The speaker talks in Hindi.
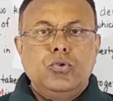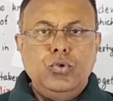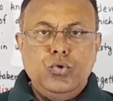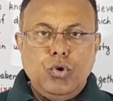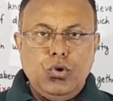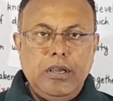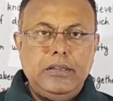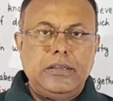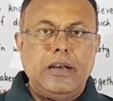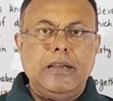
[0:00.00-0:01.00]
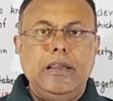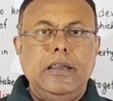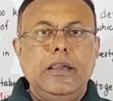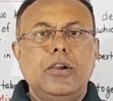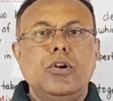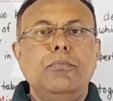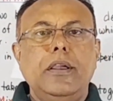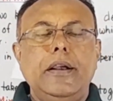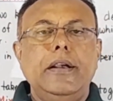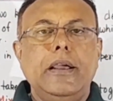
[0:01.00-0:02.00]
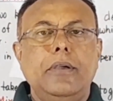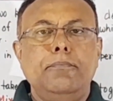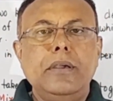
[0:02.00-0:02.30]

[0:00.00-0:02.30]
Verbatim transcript: तो दोनों ही तरह की इकोनॉमी इंडिया में